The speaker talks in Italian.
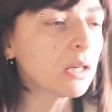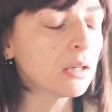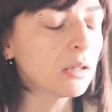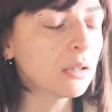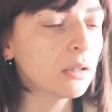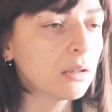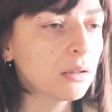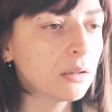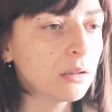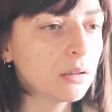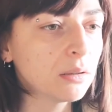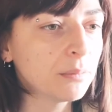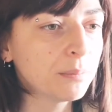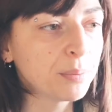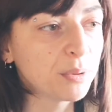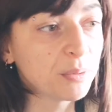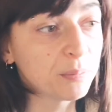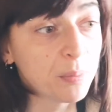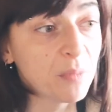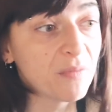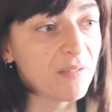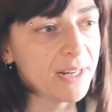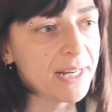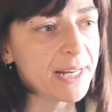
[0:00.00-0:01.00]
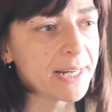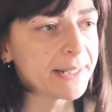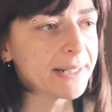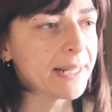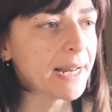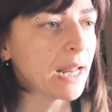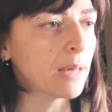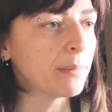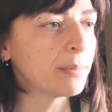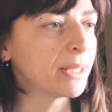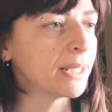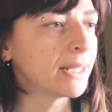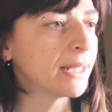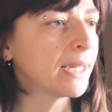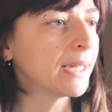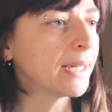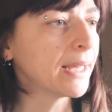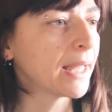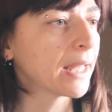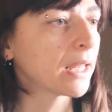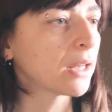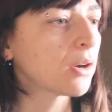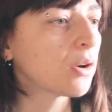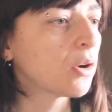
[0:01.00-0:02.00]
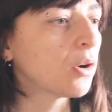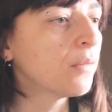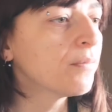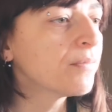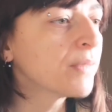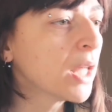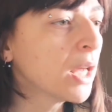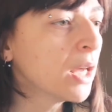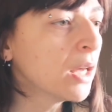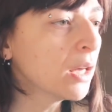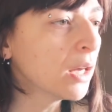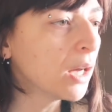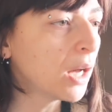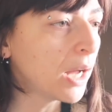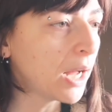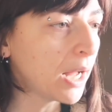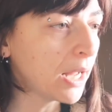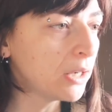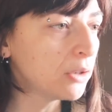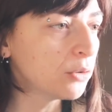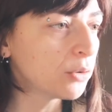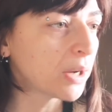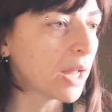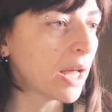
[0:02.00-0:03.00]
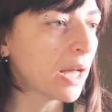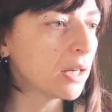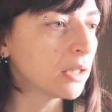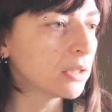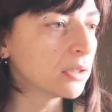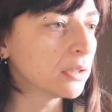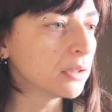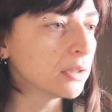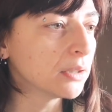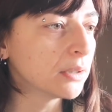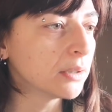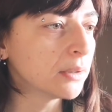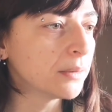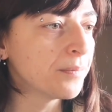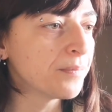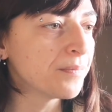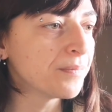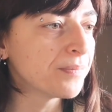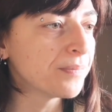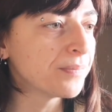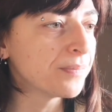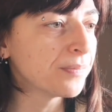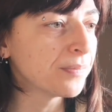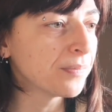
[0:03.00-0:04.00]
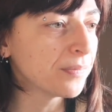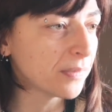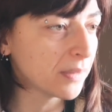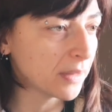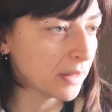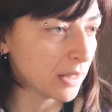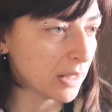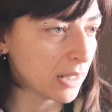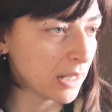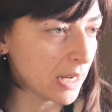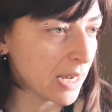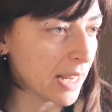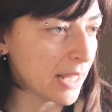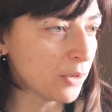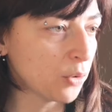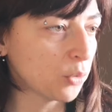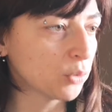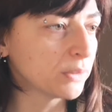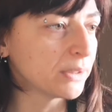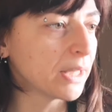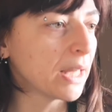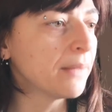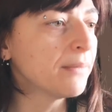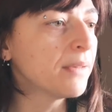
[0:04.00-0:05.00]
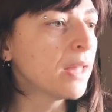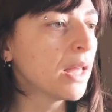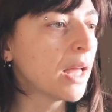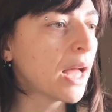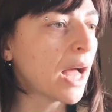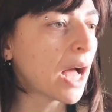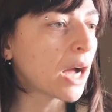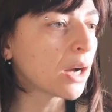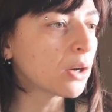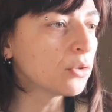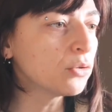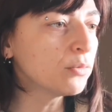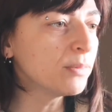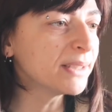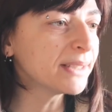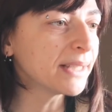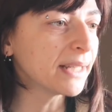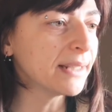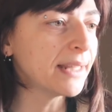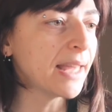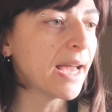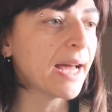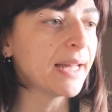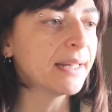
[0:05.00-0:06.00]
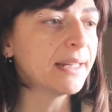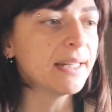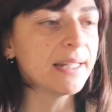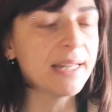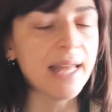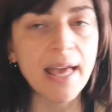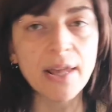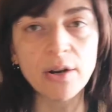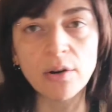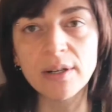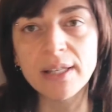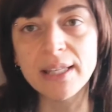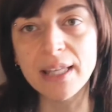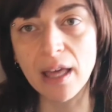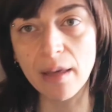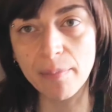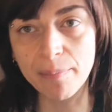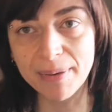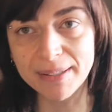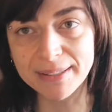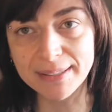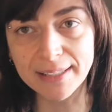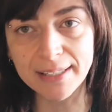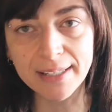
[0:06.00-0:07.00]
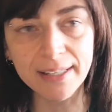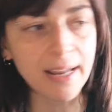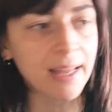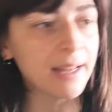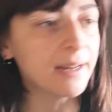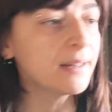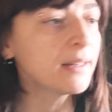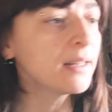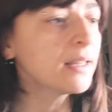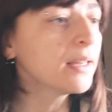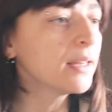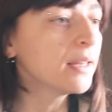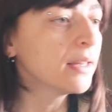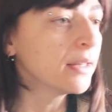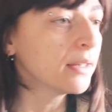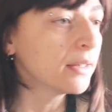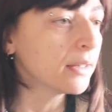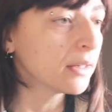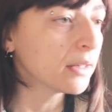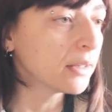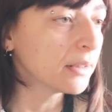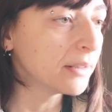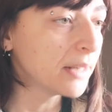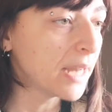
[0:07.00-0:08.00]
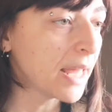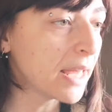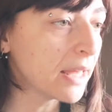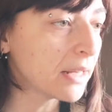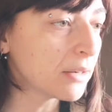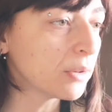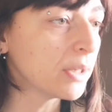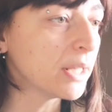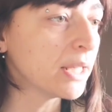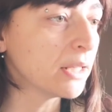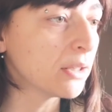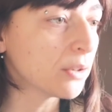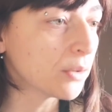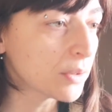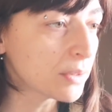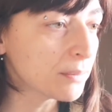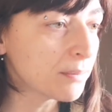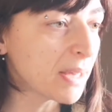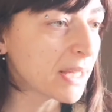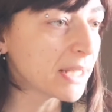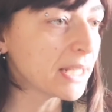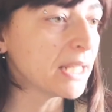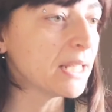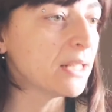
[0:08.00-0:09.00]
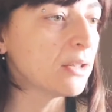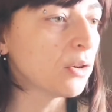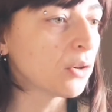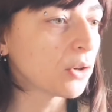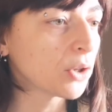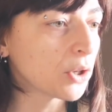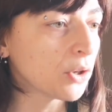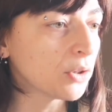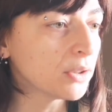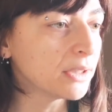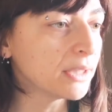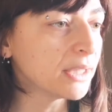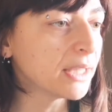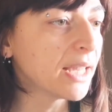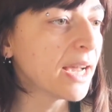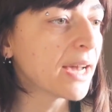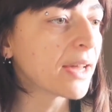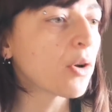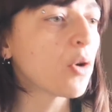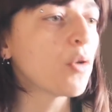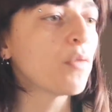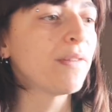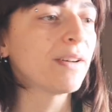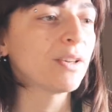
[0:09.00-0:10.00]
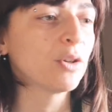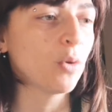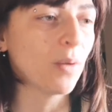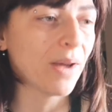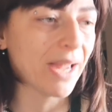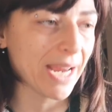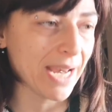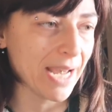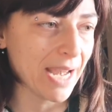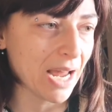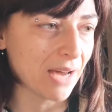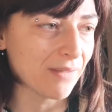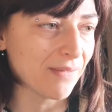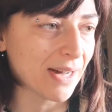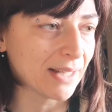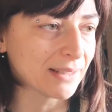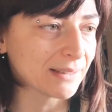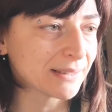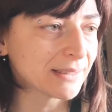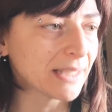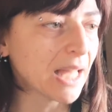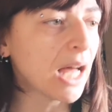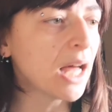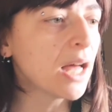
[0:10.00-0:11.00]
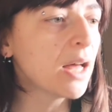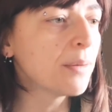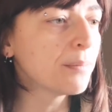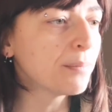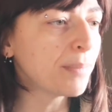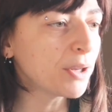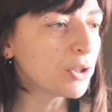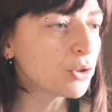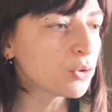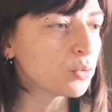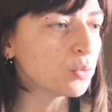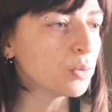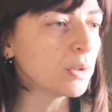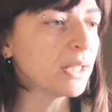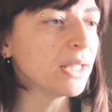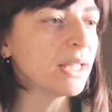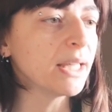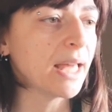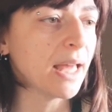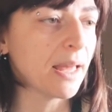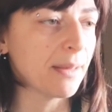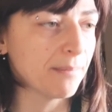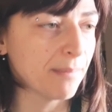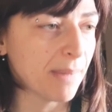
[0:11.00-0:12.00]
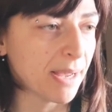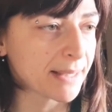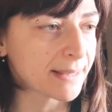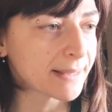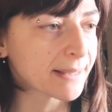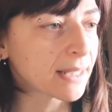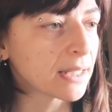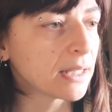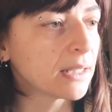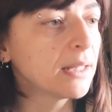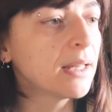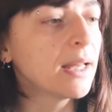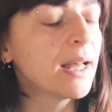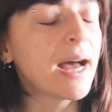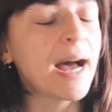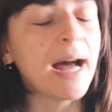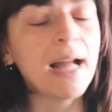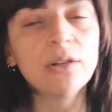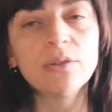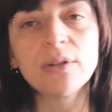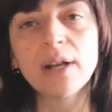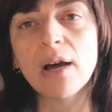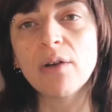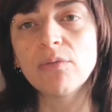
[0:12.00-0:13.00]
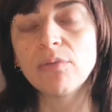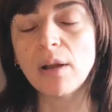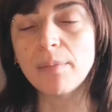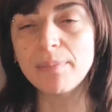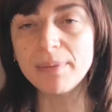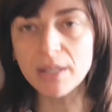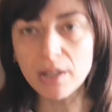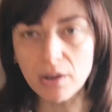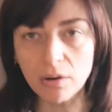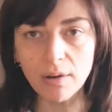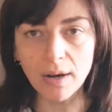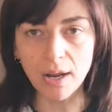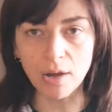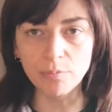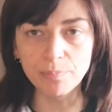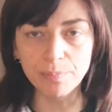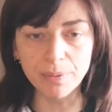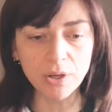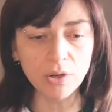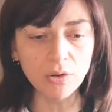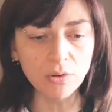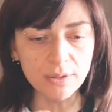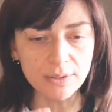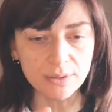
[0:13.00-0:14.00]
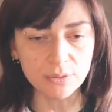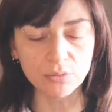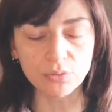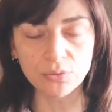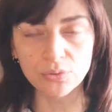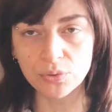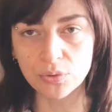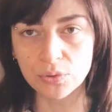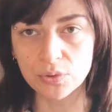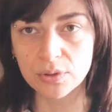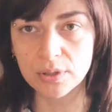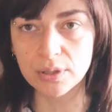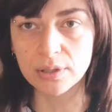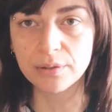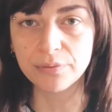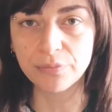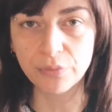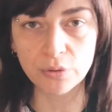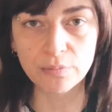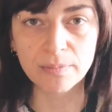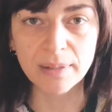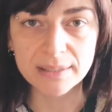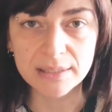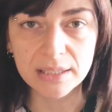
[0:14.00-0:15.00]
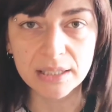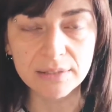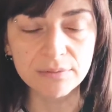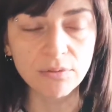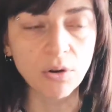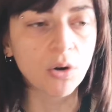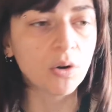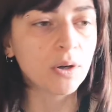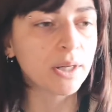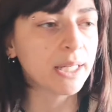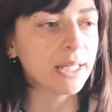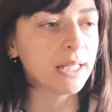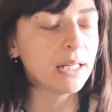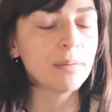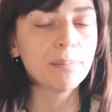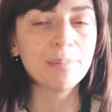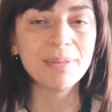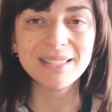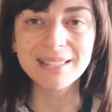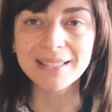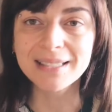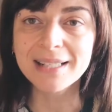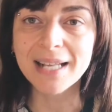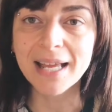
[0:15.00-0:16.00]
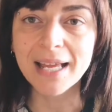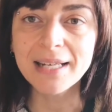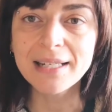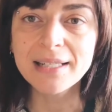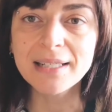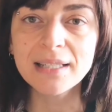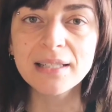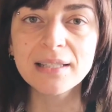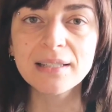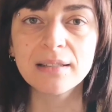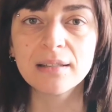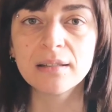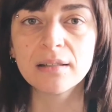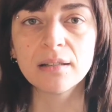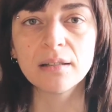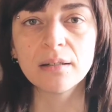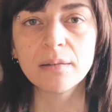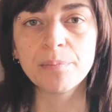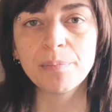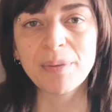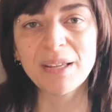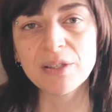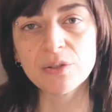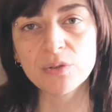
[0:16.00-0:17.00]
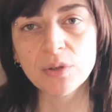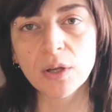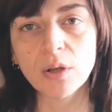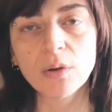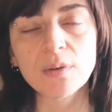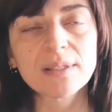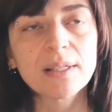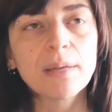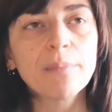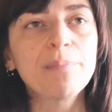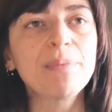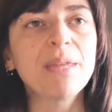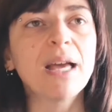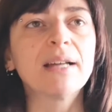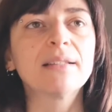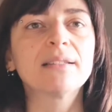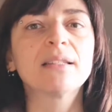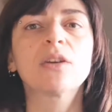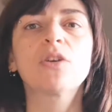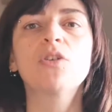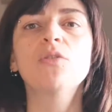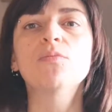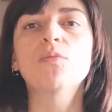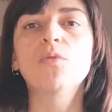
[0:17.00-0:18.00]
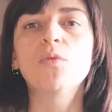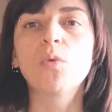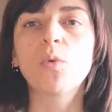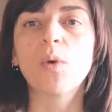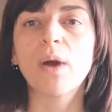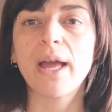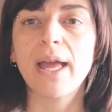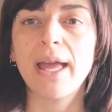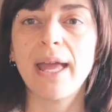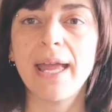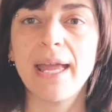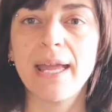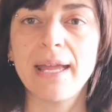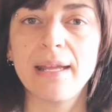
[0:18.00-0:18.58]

uh, può, può valerne la pena, ecco. Allora, um, le note, agrumi italiani, neroli e petit grain, neroli, rosmarino, chiodi di garofano e lavanda, paciulli e musk. Allora, piccola, un piccolo excursus formativo. Il petigren, eh, penso che lo sappiate, comunque